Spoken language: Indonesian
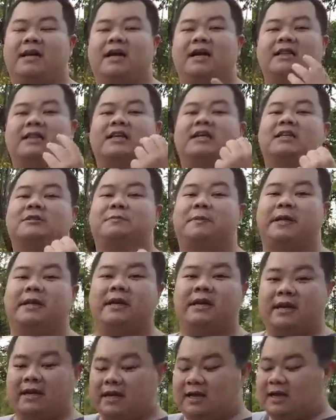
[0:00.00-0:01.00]
yang ada tiga speed,
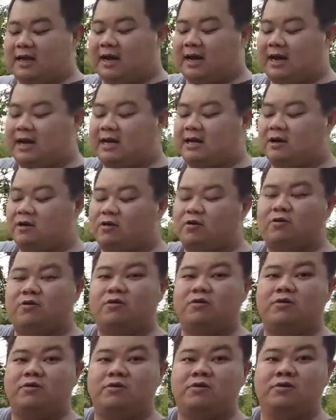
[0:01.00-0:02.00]
high, low,
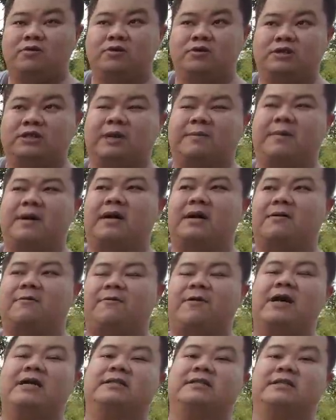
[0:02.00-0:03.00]
sama
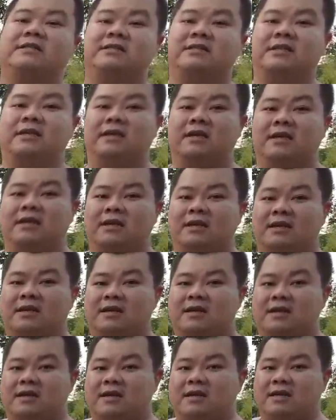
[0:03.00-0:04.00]
fast. Dan udah
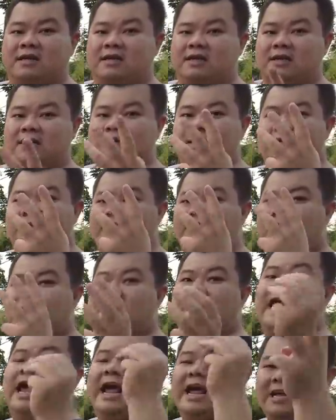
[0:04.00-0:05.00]
terkoneksi dengan
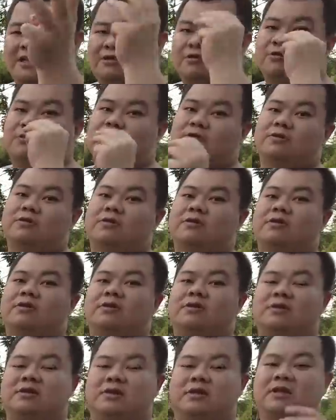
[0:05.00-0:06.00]
ECU gitu ya? ECU. Ya?
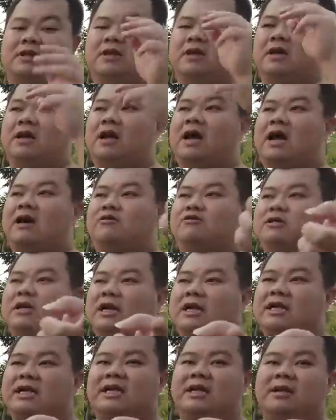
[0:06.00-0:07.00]
Harus
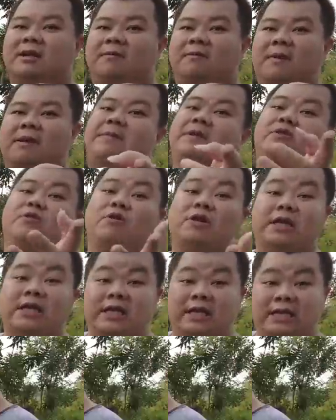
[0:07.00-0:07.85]
lagi Papi Togi.